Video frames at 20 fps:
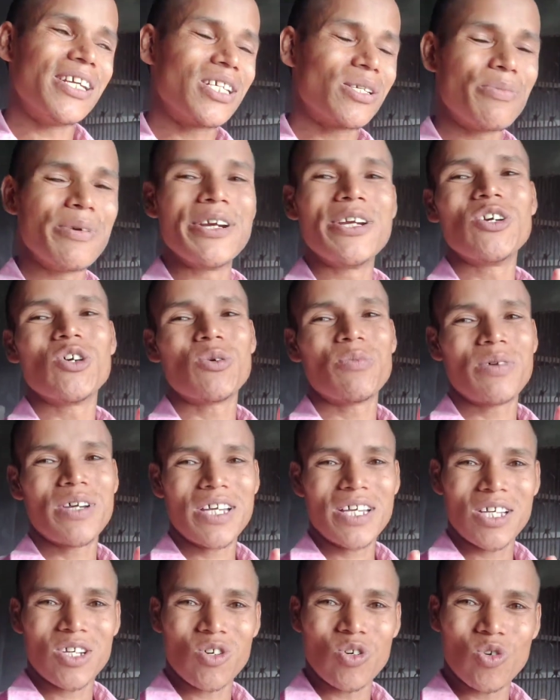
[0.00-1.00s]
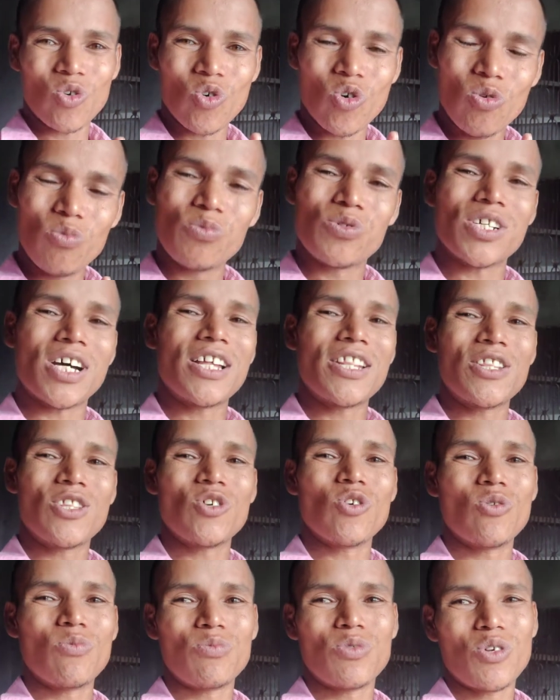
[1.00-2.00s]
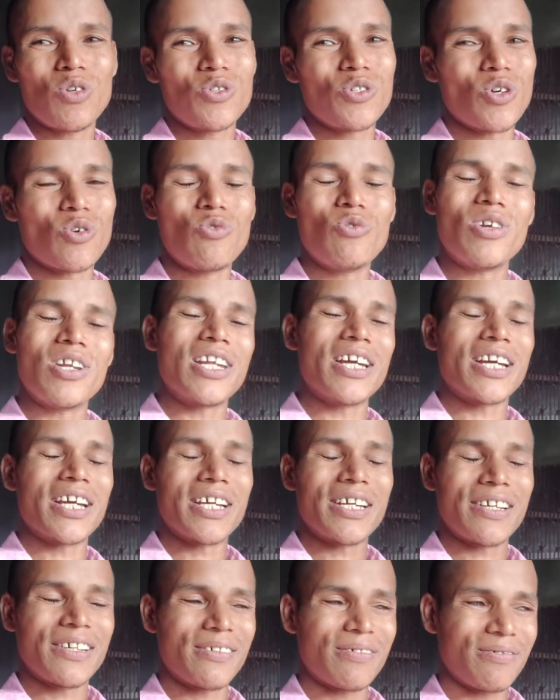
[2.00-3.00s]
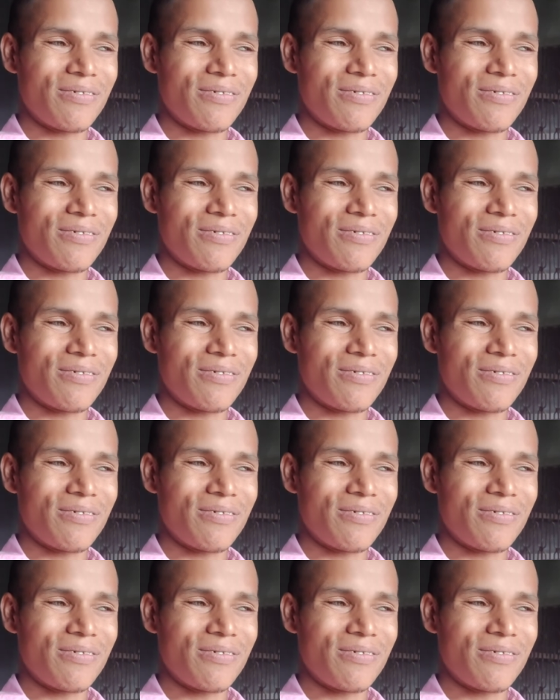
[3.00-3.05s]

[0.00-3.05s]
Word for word: इस वीडियो में ओम शांति ओम तो ज़रूर लिखें